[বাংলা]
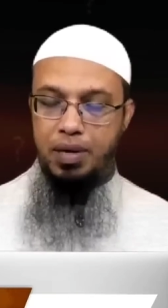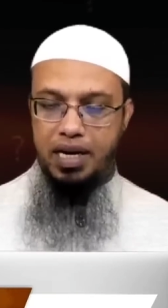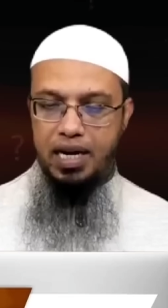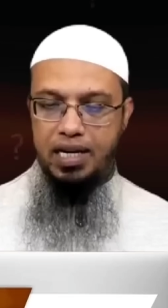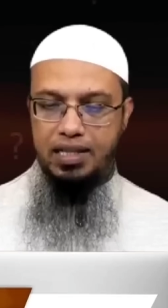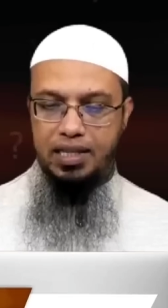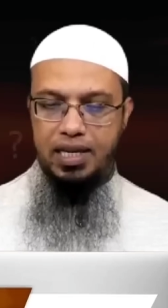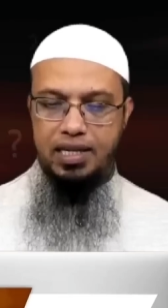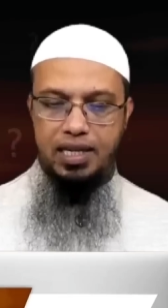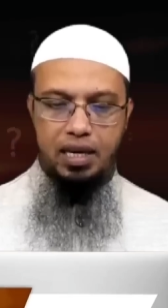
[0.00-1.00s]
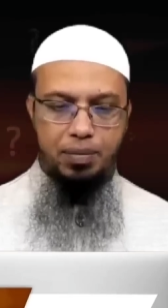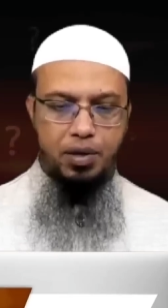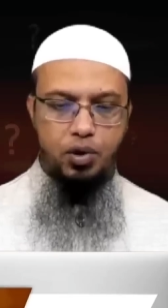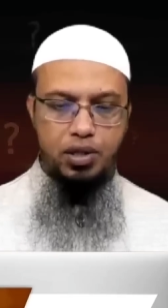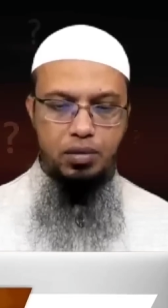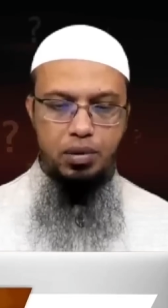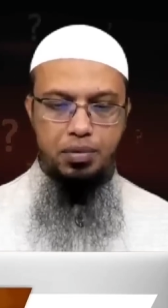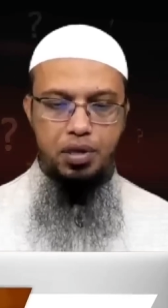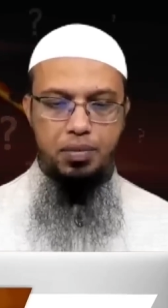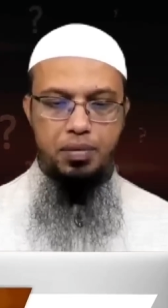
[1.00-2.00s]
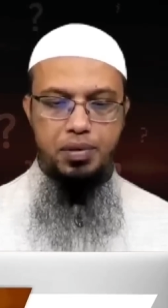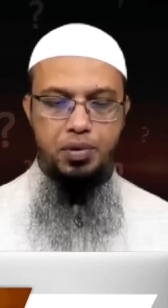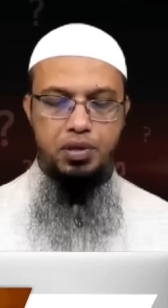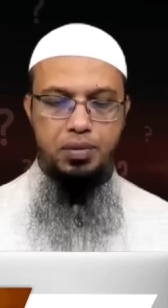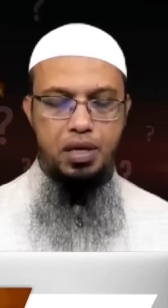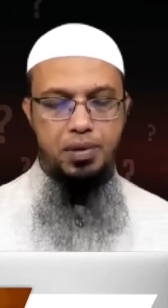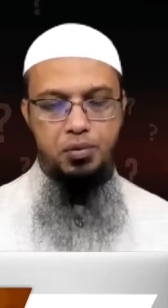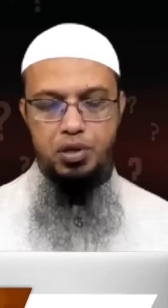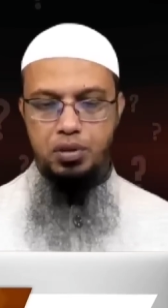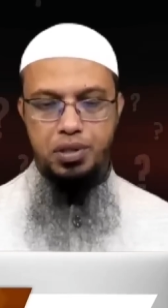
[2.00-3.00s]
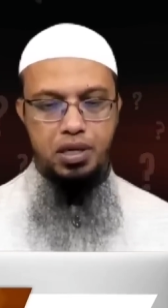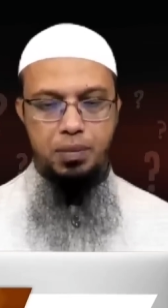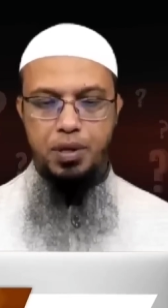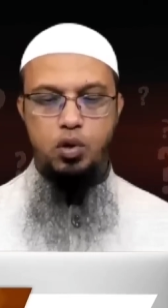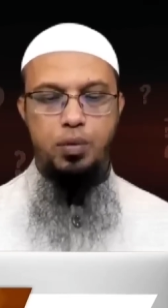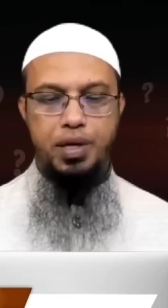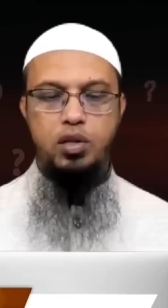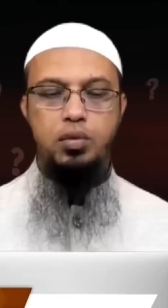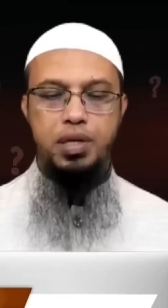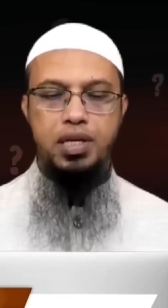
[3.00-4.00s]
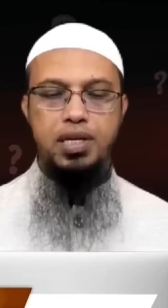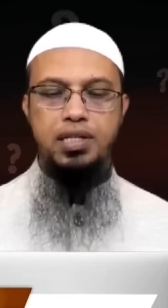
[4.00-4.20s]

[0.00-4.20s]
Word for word: জামায় বা গায়ে লেগে যায় এটি কি নাপাক হয়ে যাবে এবং নিয়ম নামাজ পড়া যাবে নামাজ পড়া যাবে এতে নাপাক হবে না তবে